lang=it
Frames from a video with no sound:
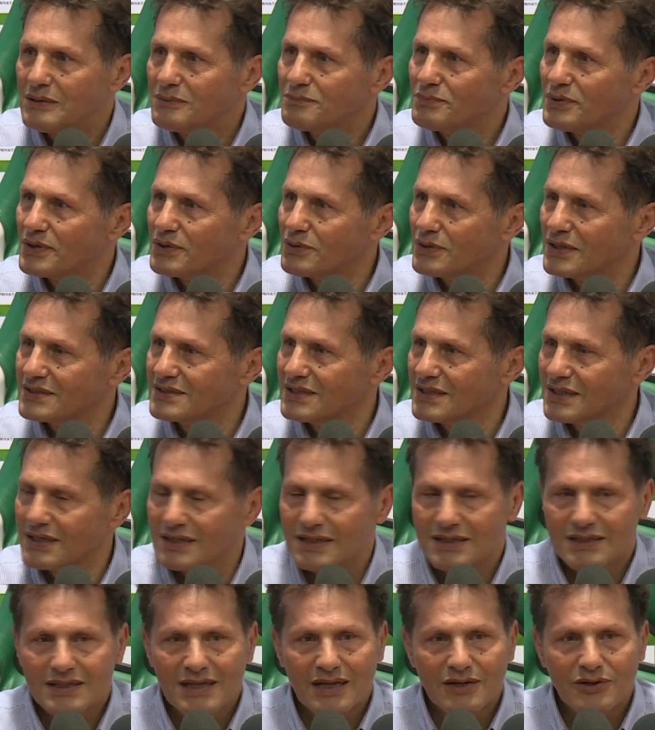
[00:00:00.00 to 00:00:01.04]
per una
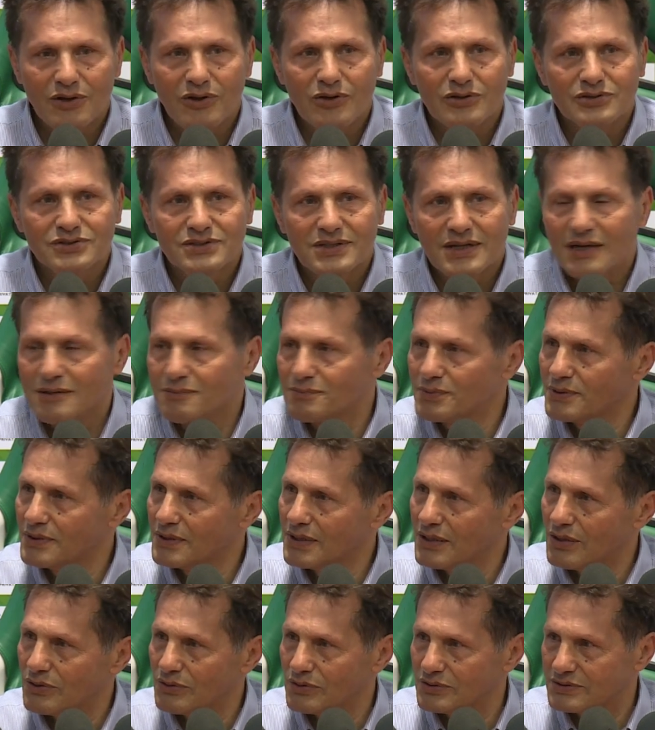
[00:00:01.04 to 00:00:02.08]
serenità nostra, per
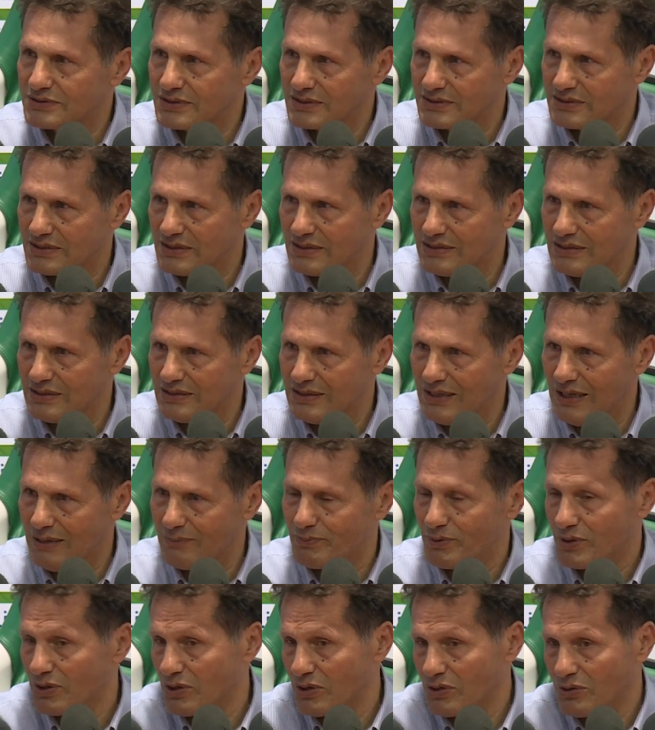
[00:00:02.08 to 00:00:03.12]
la nostra serenità,
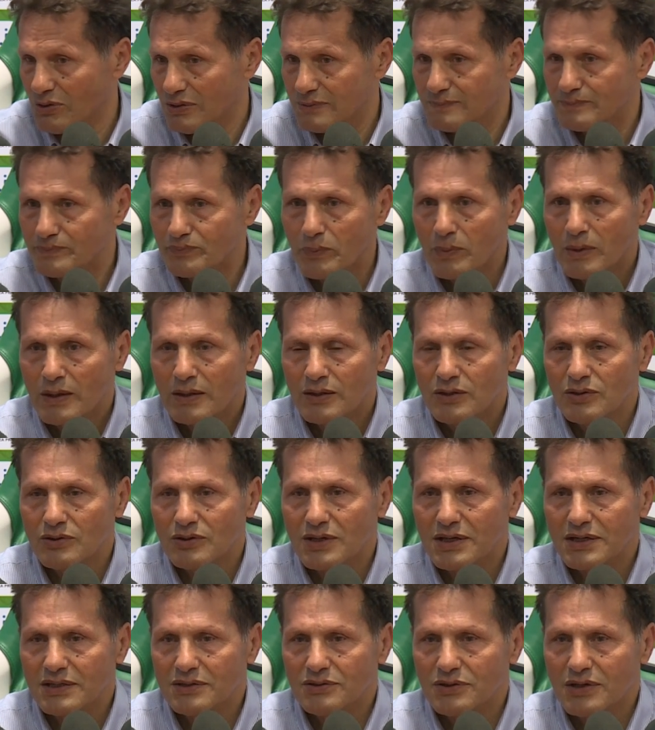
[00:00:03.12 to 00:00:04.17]
perché io
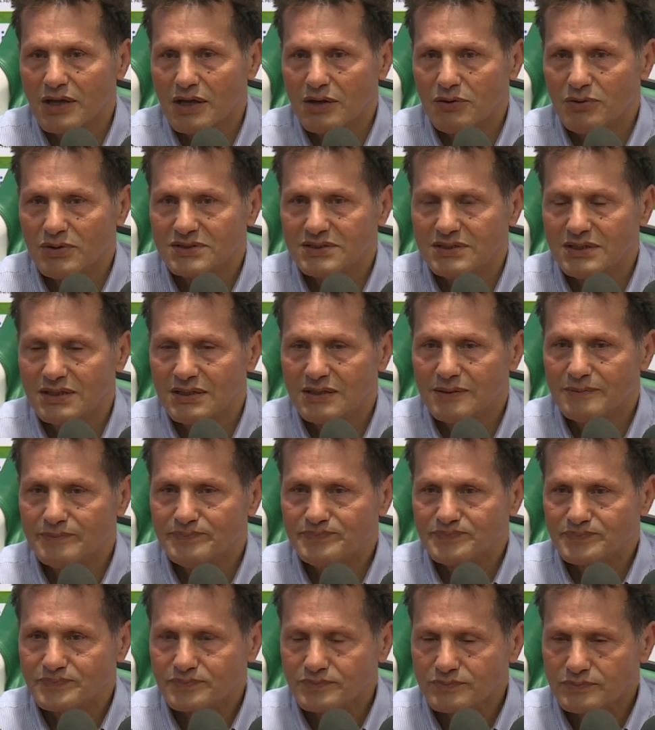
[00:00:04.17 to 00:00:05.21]
credo che
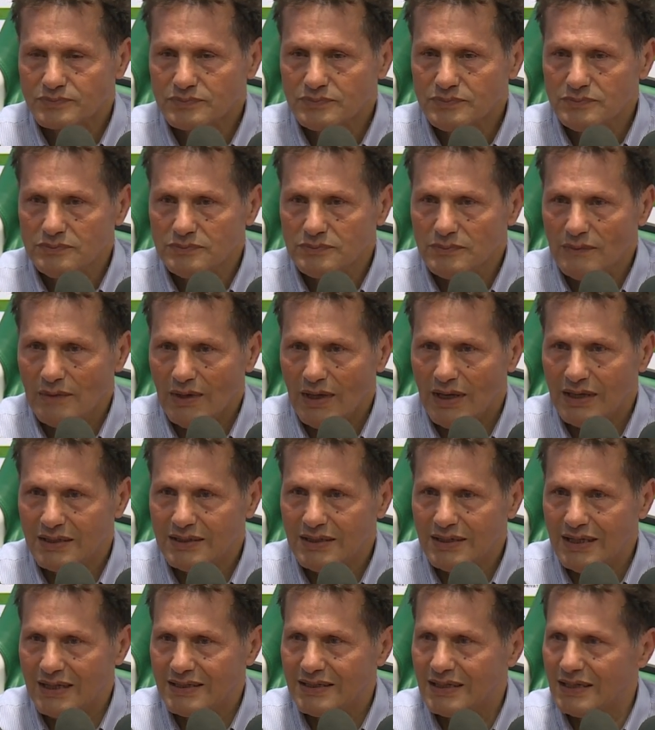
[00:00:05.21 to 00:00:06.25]
questi, al
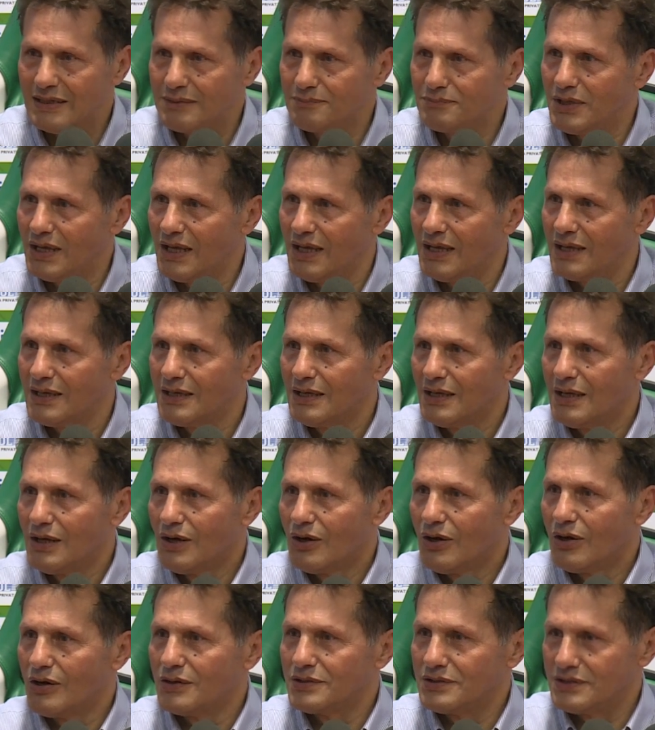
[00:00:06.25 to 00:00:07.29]
di là delle mie
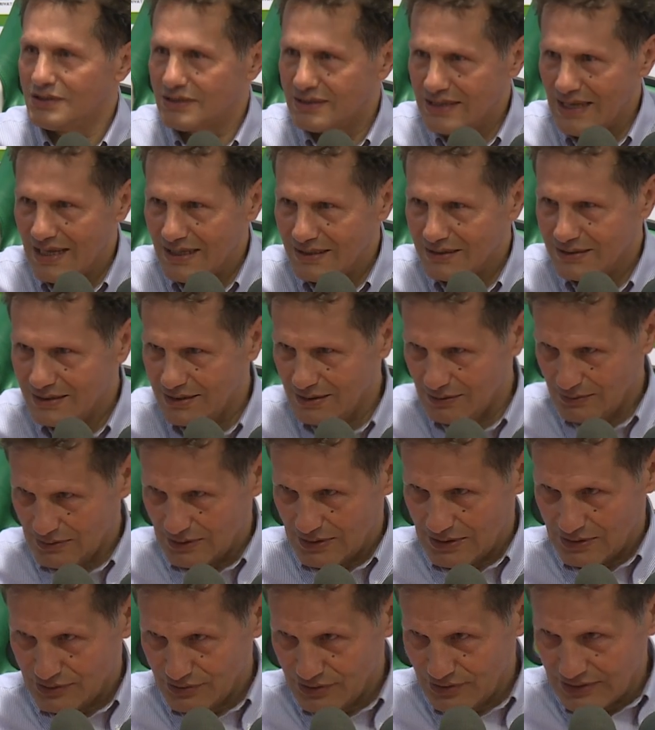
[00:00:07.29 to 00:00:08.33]
ogni tanto,
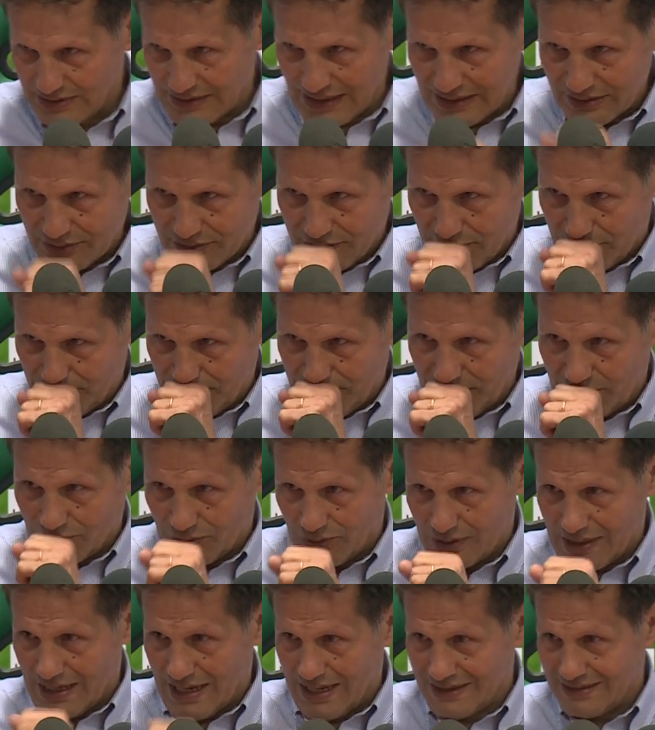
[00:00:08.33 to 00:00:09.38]
ogni tanto
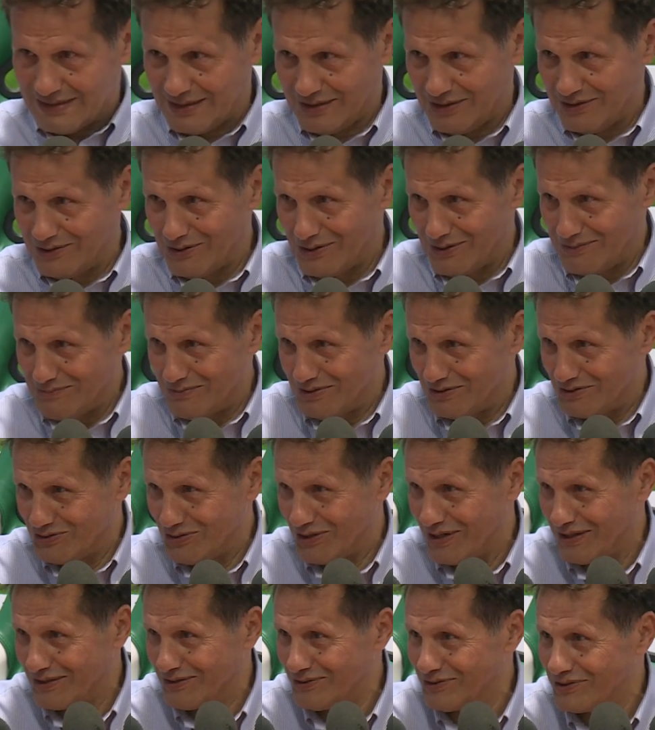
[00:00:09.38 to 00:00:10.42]
picconate che do ai miei
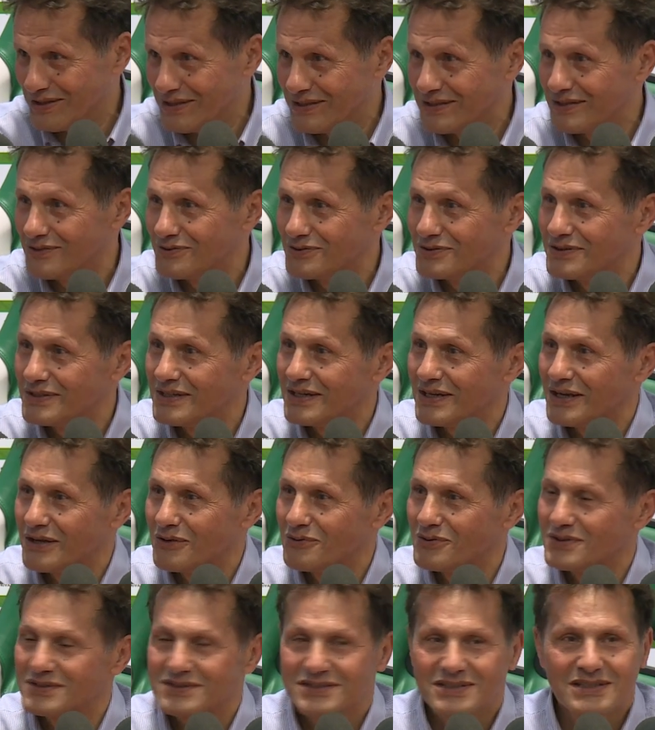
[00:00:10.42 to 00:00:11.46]
giocatori, devo dire che
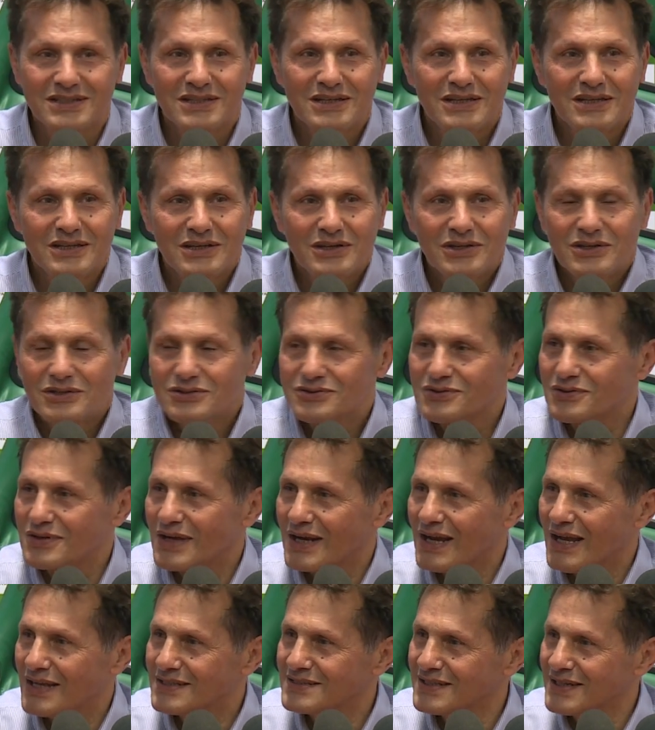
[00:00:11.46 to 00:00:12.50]
questi sono
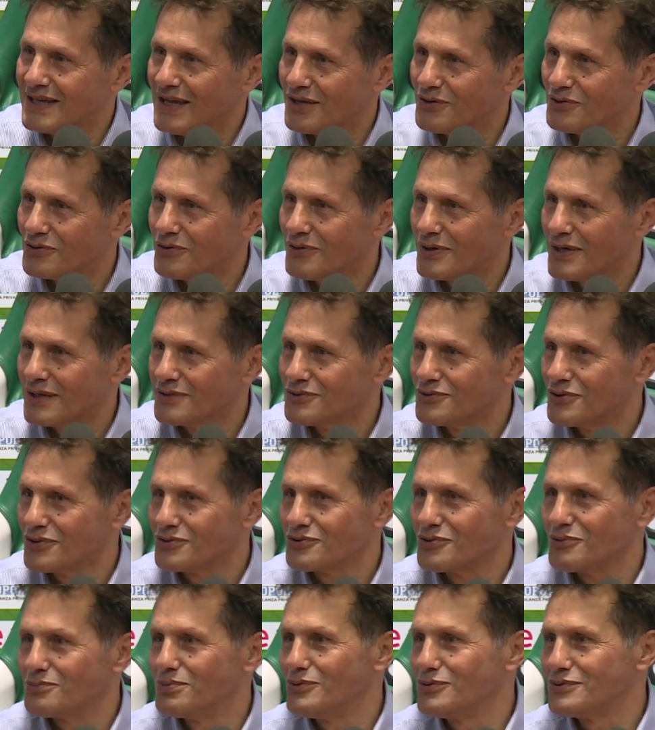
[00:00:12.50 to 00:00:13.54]
ragazzi che hanno
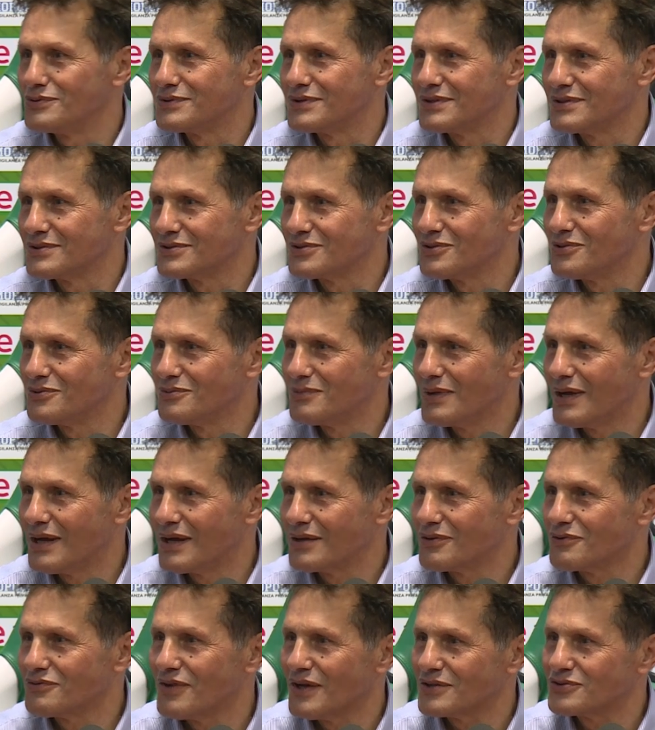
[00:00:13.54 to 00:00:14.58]
48 punti, insomma,
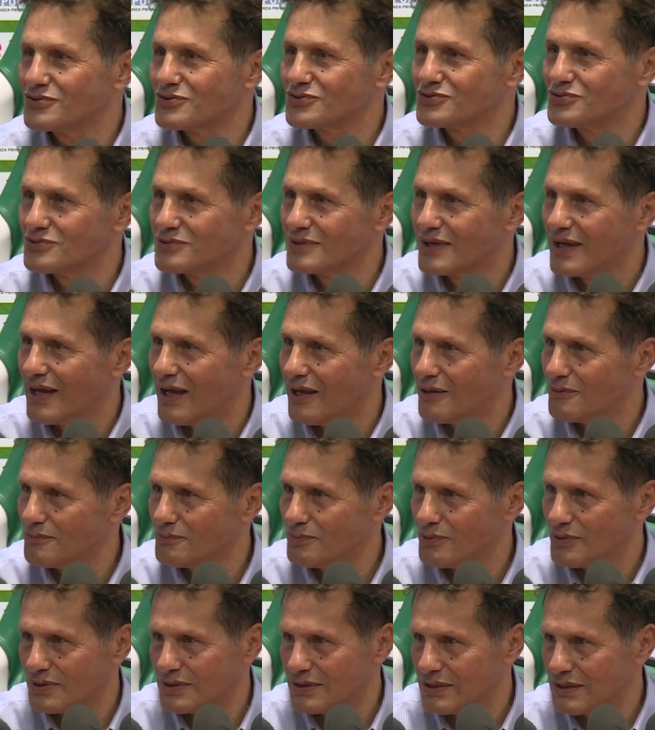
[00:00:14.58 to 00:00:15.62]
hanno fatto sul
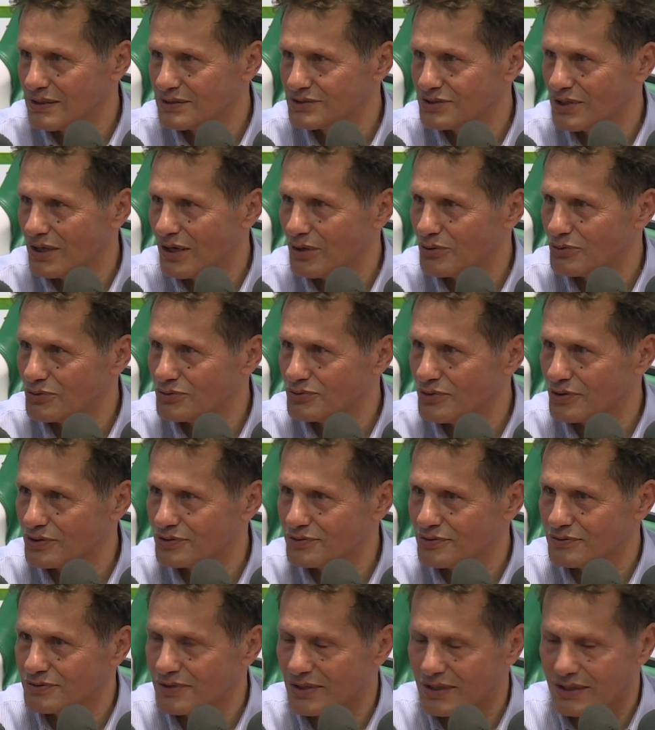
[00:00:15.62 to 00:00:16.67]
campo e ce l'hanno
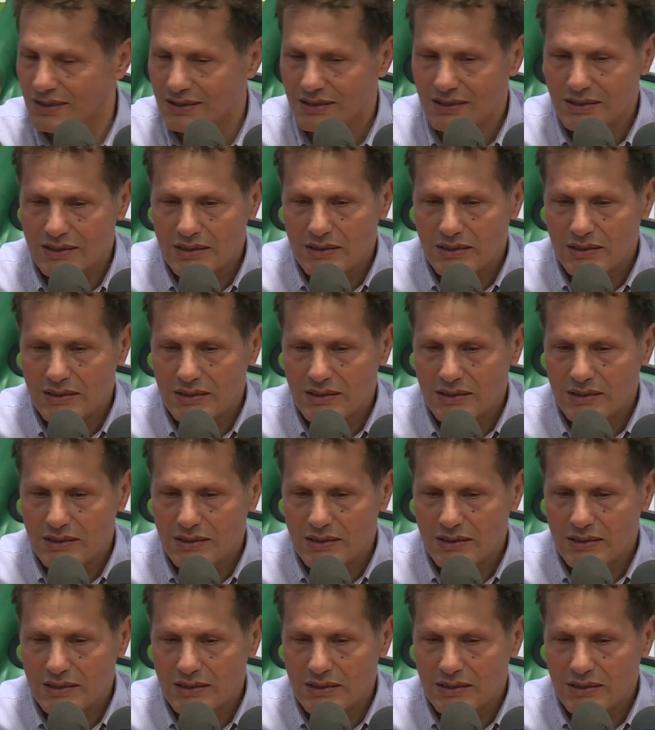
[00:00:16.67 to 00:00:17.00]
torto tre.